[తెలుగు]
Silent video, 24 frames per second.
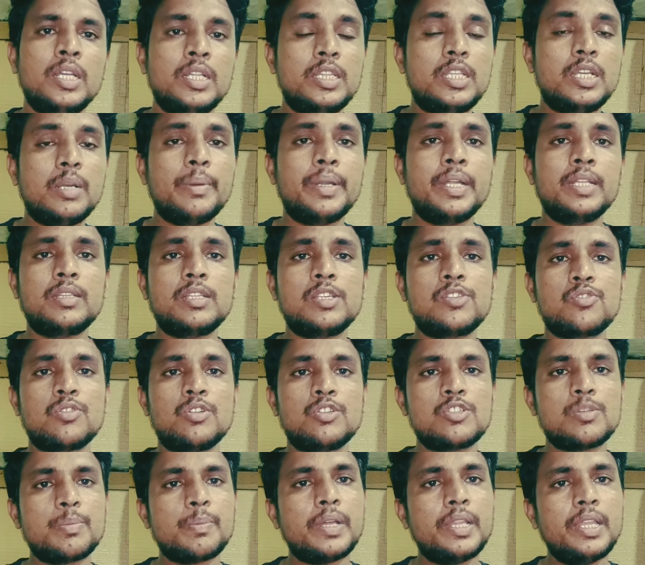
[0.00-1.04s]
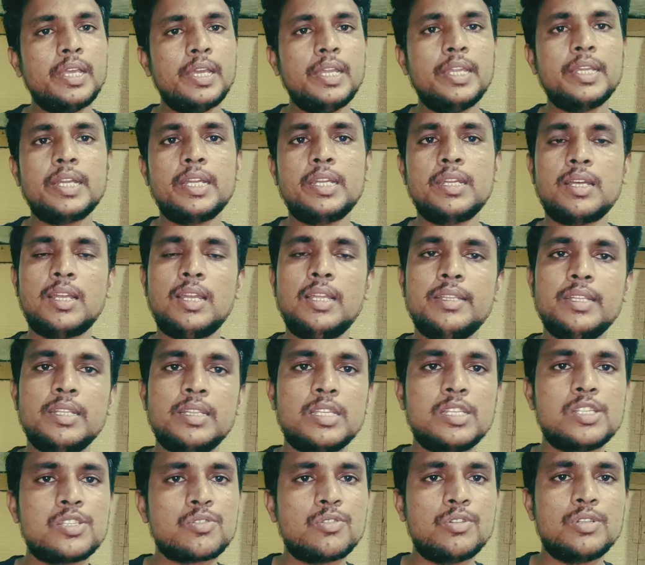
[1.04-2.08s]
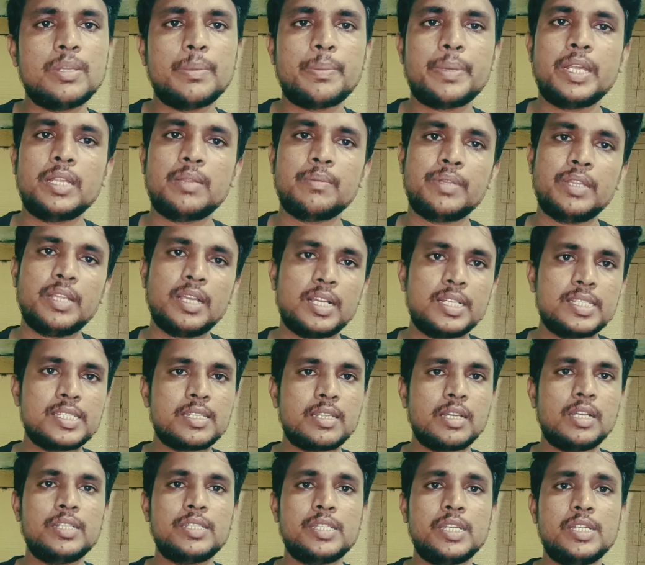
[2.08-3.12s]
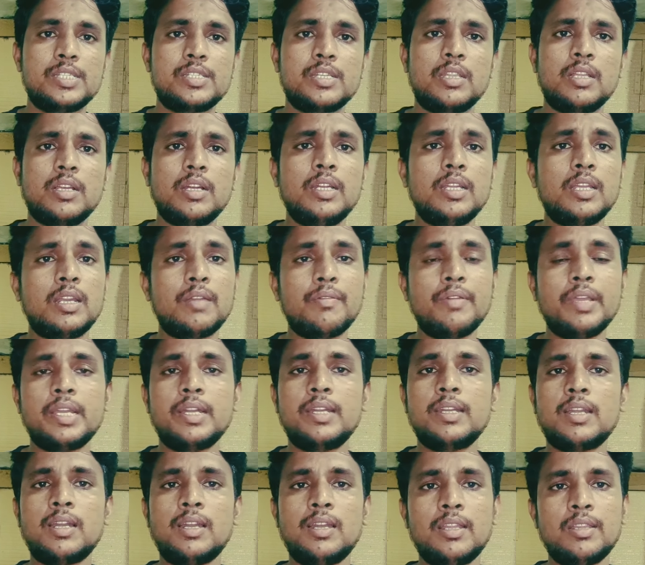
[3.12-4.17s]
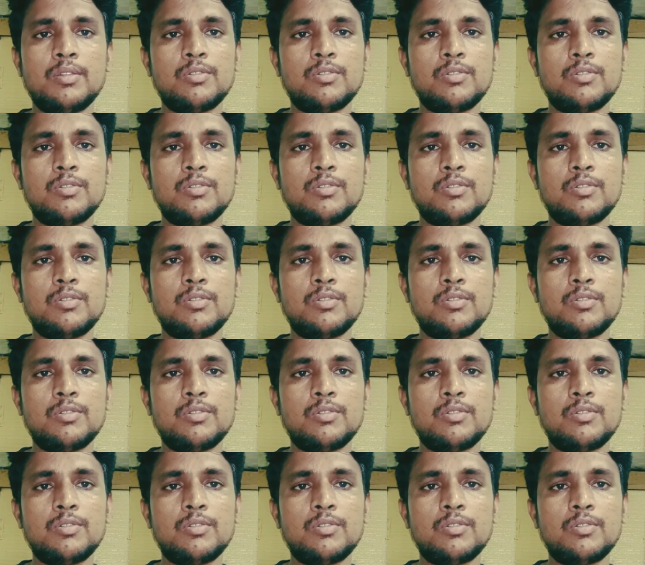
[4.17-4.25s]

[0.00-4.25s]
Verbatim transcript: దిగుబడి తీసుకోవచ్చు పదిహేను క్వింటాలు అయితే తీసుకునే ప్రయత్నం అయితే ఖచ్చితంగా చేయొచ్చు ఎందుకంటే ఇరవై క్వింటాలు